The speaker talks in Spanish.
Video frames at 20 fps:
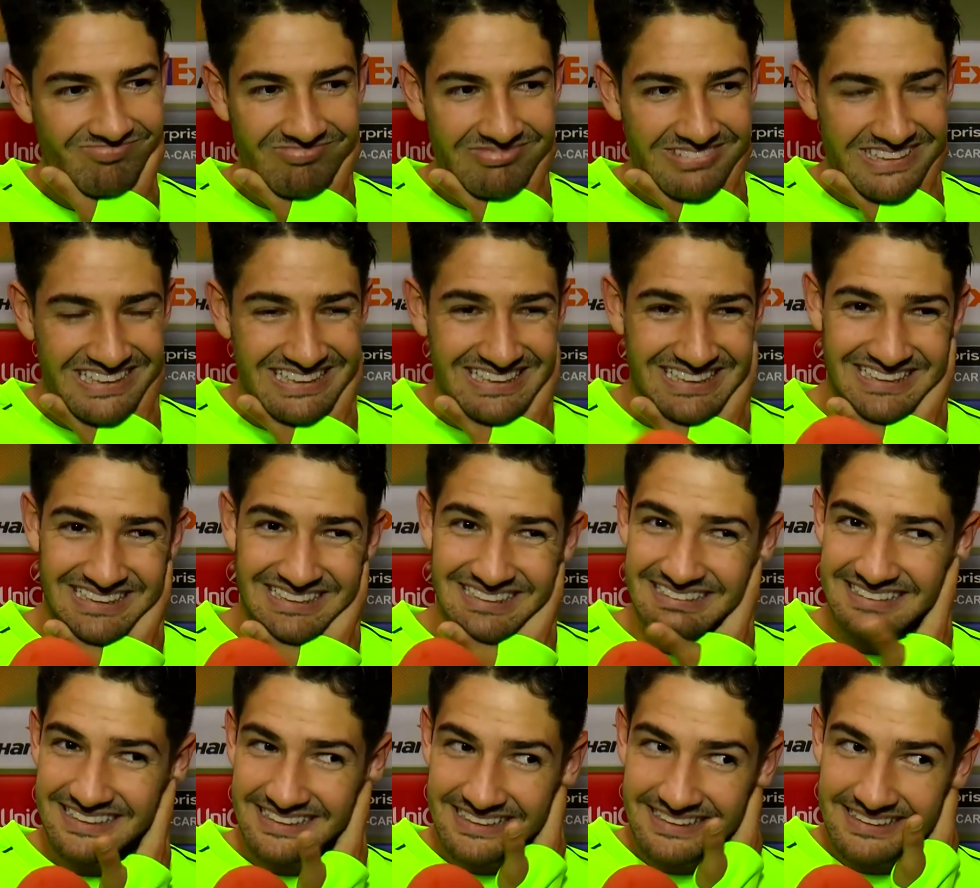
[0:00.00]
¿eh? ¿A una
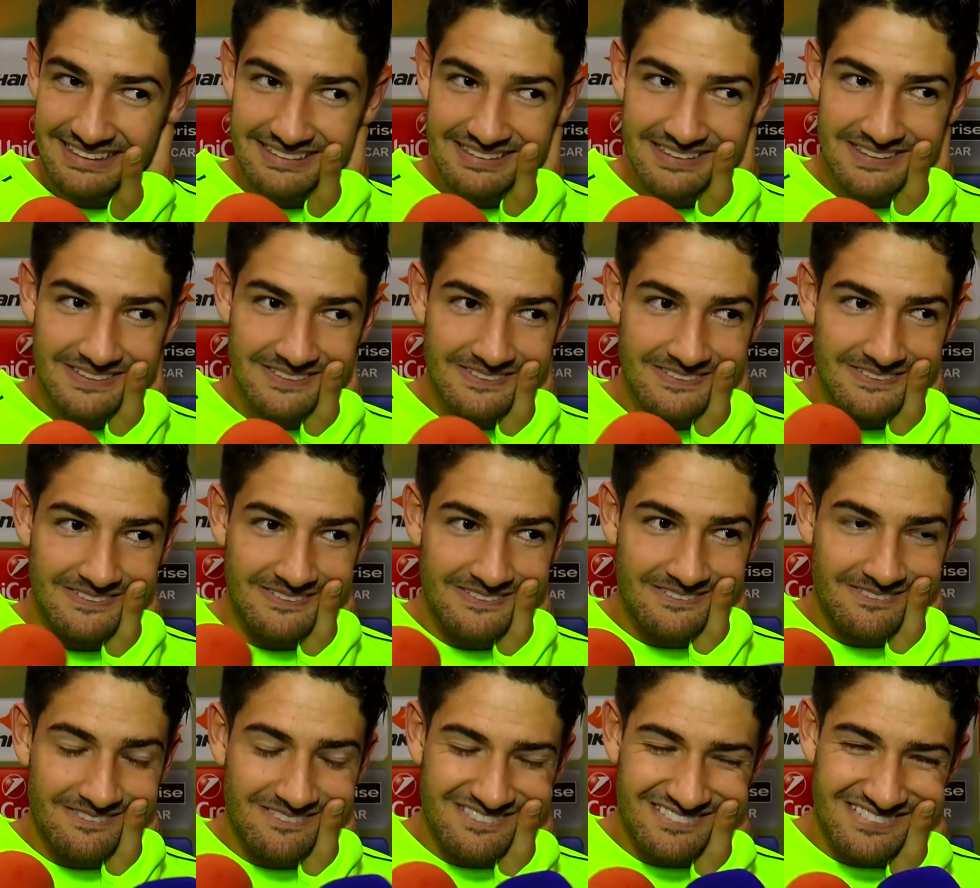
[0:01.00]
entrada de esas pronto?
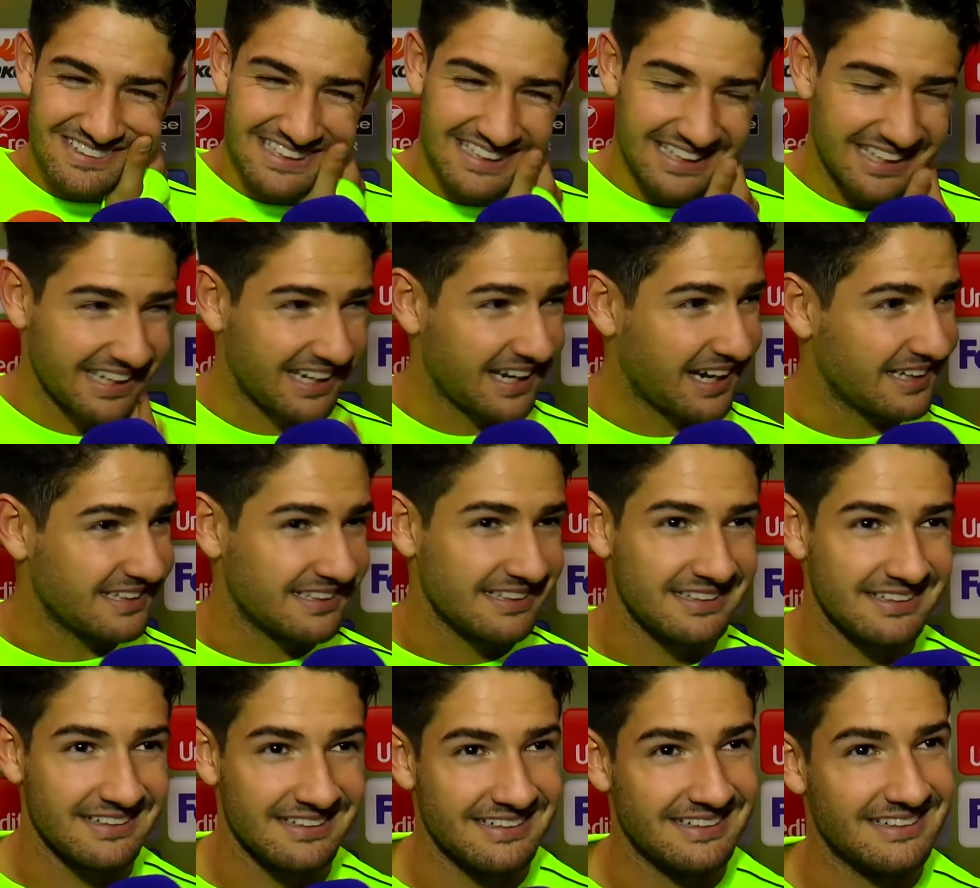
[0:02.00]
Sí,
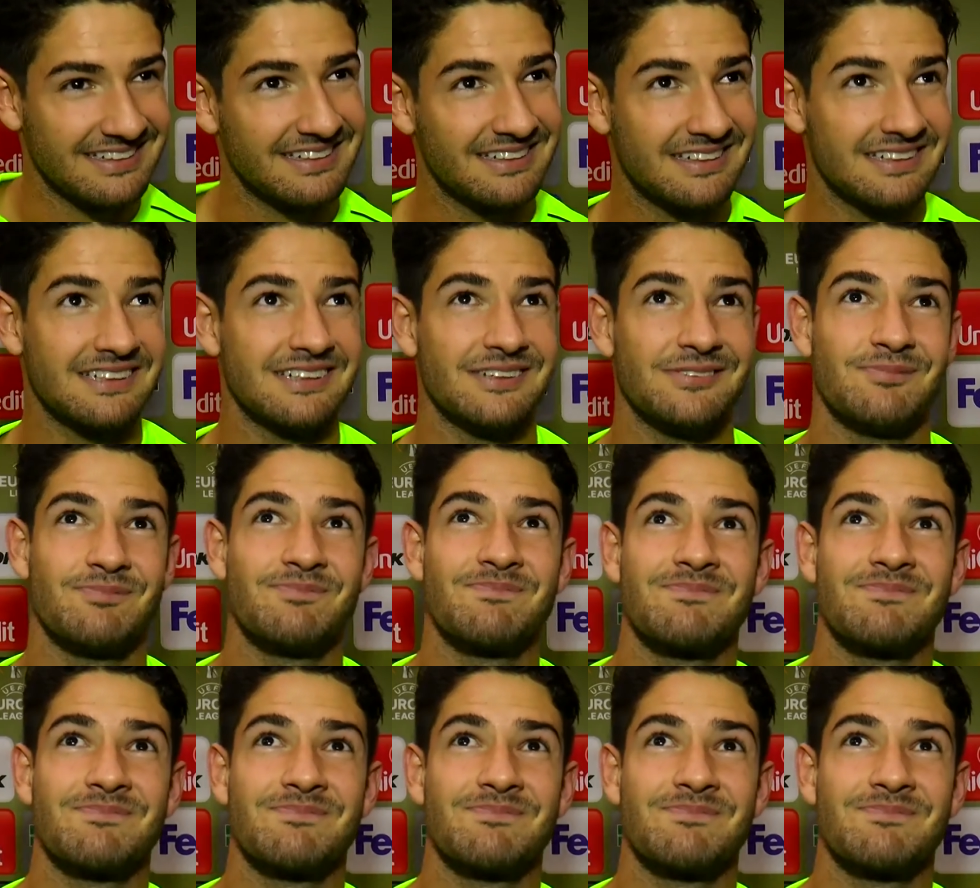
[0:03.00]
casi. Eh,